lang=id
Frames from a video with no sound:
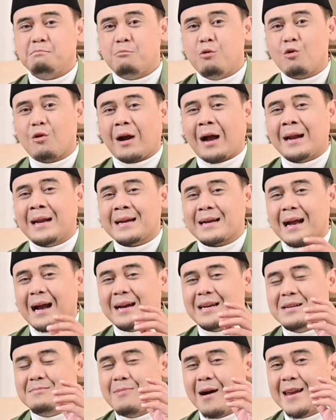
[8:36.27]

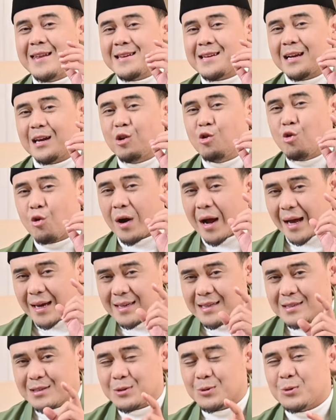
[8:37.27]
bukankah di balik luka
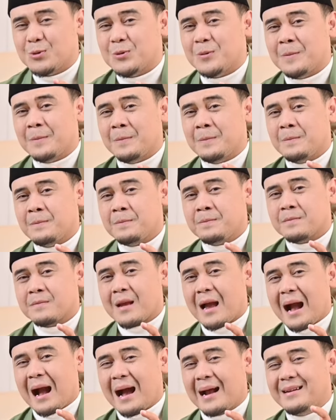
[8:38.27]
itu
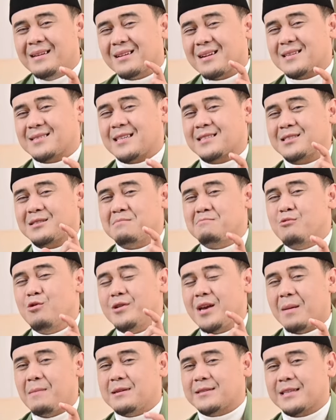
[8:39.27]
ada rasa
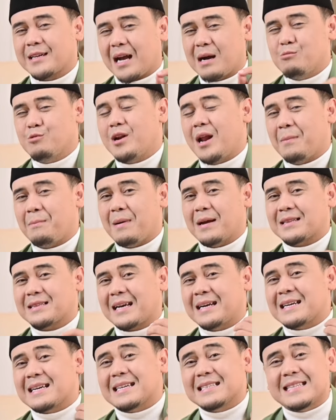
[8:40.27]
sembuh yang bisa kamu
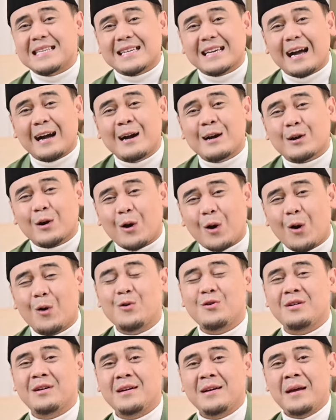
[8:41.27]
dapatkan ketika
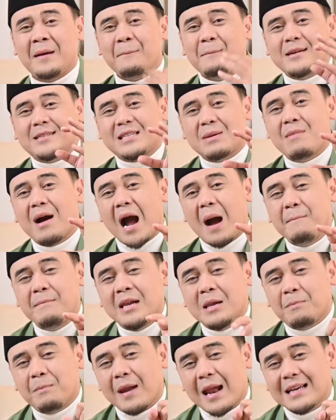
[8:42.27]
engkau bisa
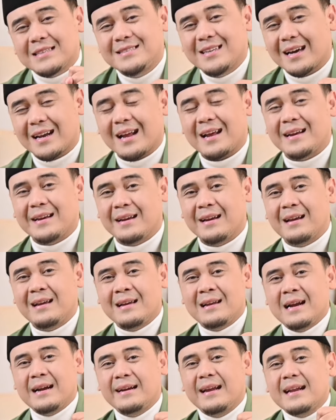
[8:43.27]
mengambil pelajaran
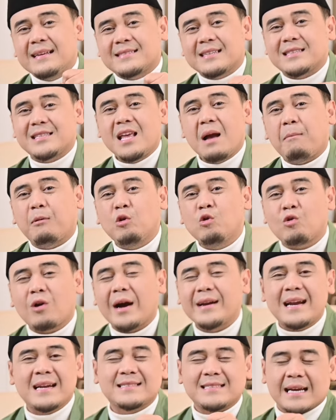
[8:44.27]
dari setiap
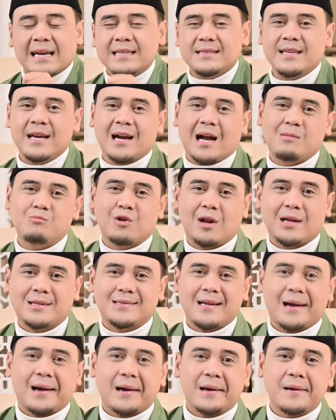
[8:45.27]
luka dan sakit yang kamu
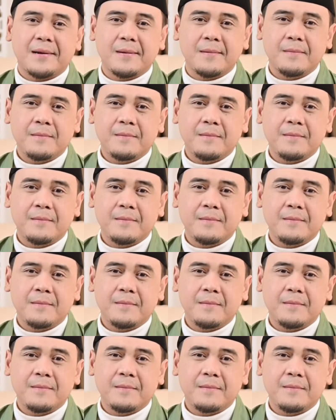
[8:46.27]
rasakan.